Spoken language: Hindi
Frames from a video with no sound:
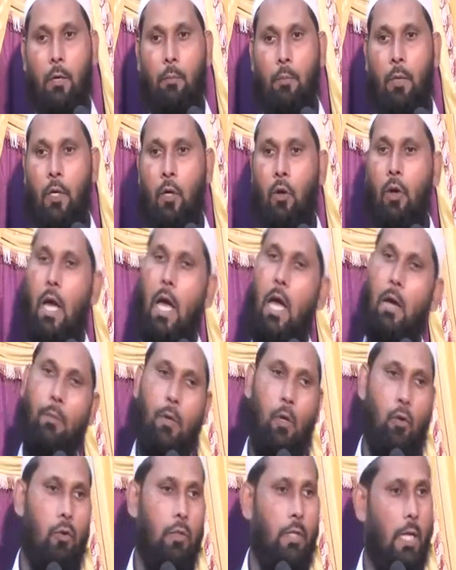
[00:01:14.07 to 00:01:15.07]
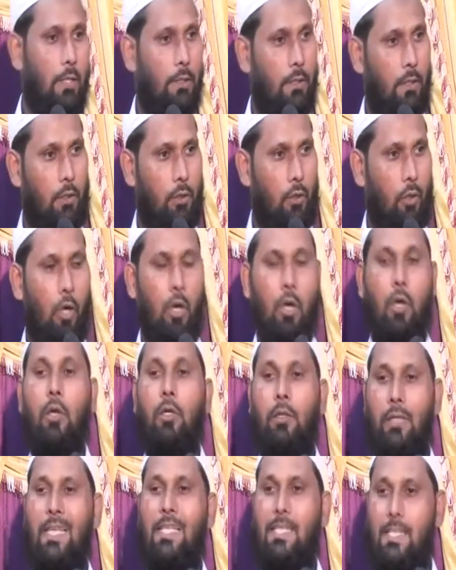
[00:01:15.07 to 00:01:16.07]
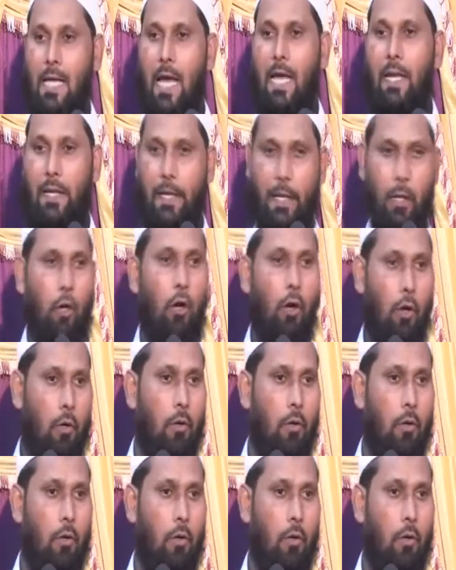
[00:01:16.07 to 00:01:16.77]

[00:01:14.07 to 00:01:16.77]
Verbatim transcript: मैं कहूँगा हाँ बिल्कुल जा सकती हो दस साल ले लो